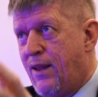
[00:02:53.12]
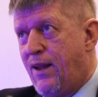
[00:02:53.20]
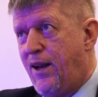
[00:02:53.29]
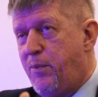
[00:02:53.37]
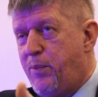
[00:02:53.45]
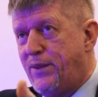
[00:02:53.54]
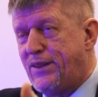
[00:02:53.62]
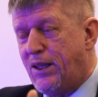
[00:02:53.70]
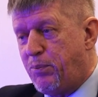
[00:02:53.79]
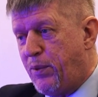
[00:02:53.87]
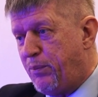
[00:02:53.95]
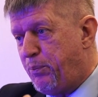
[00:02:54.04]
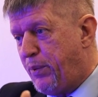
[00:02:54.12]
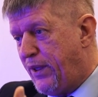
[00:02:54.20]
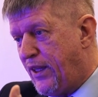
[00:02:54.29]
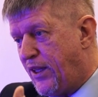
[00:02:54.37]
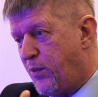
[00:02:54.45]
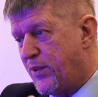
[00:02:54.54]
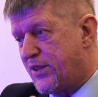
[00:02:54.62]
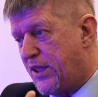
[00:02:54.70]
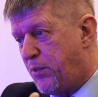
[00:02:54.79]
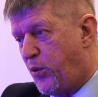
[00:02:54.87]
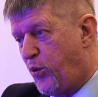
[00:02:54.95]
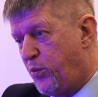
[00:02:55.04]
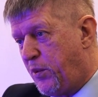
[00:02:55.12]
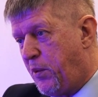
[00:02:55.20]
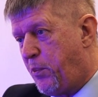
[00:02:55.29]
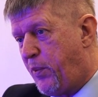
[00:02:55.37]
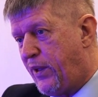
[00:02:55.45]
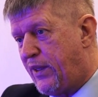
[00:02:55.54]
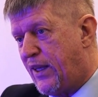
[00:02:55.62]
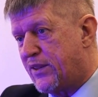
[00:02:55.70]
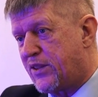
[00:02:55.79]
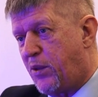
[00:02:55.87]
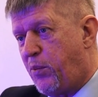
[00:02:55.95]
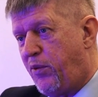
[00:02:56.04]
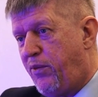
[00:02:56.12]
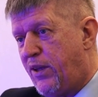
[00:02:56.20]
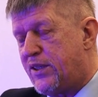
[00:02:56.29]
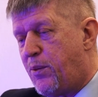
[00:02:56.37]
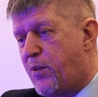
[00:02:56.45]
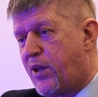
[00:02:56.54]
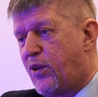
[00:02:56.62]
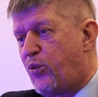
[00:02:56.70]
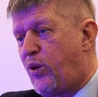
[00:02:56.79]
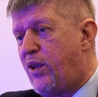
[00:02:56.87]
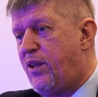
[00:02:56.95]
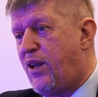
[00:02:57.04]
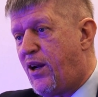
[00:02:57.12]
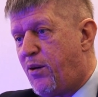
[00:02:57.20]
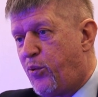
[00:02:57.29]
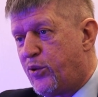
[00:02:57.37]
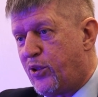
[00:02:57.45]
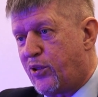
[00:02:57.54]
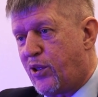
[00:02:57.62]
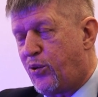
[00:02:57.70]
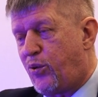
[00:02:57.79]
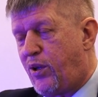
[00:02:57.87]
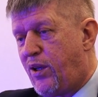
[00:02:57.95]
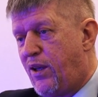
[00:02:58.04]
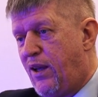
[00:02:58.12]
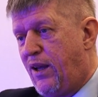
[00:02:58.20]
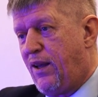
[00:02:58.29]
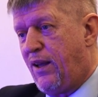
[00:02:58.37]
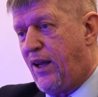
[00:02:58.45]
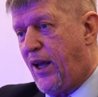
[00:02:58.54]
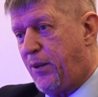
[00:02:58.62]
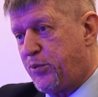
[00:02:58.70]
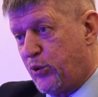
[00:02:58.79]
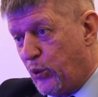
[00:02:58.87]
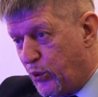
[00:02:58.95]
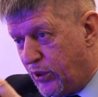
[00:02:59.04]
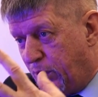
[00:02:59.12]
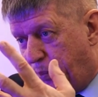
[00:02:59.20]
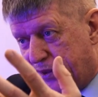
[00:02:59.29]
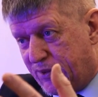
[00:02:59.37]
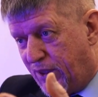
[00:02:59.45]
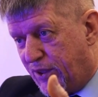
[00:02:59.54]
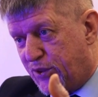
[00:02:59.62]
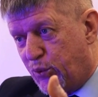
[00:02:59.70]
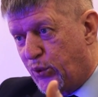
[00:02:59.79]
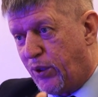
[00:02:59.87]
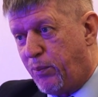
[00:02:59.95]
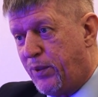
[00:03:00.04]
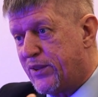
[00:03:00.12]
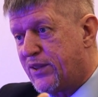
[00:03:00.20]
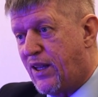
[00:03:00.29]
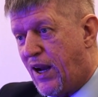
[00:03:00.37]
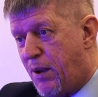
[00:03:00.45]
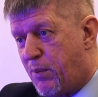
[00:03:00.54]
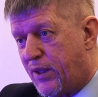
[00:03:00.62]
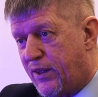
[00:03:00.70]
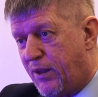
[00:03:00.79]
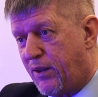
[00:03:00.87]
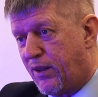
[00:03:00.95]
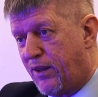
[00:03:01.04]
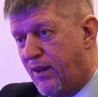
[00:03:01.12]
лебезить перед этими слабоумными британскими версиями, которые не работают, которые абсурдны по своей сути, безграмотны.